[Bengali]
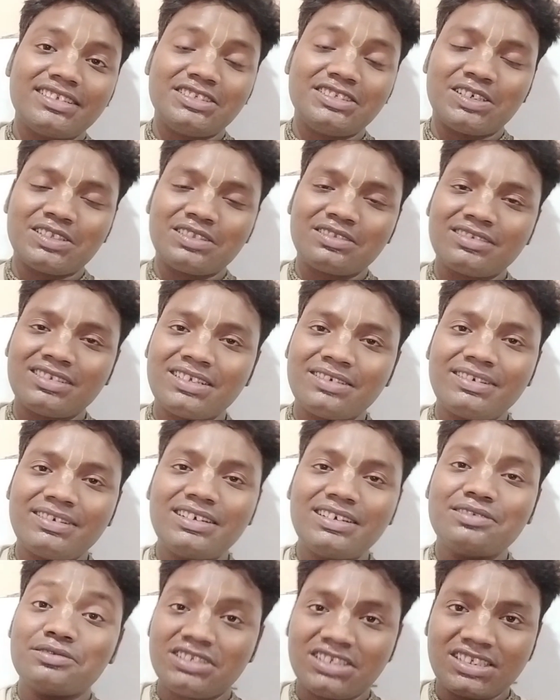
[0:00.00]
যত্ন নেওয়া
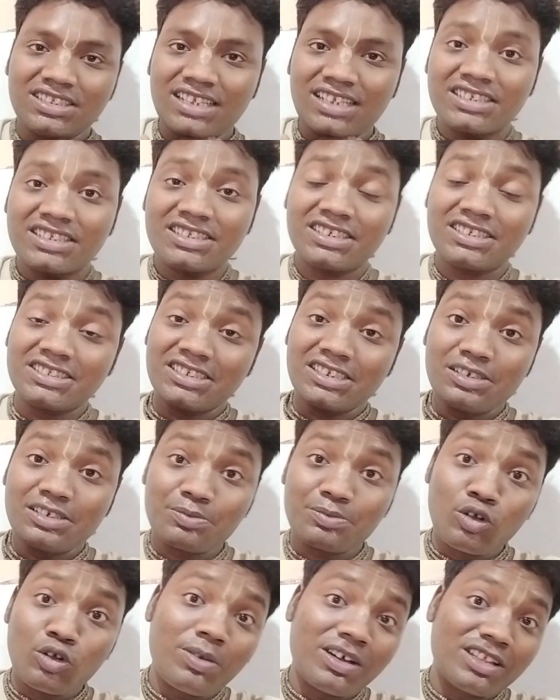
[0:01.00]
উচিত আর সেটি ছিল
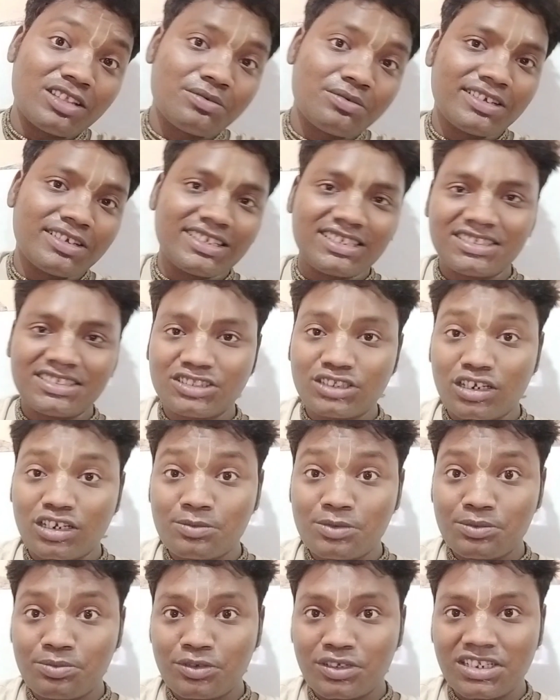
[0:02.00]
প্রভুপাদ বলেছেন
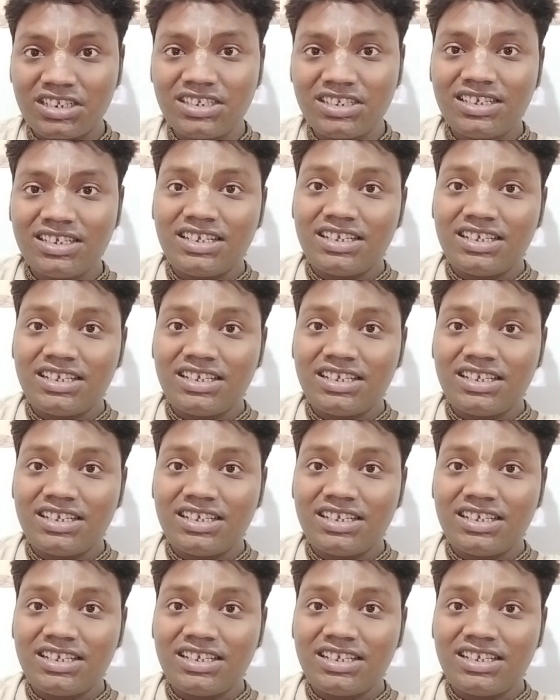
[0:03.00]
সর্বোপরি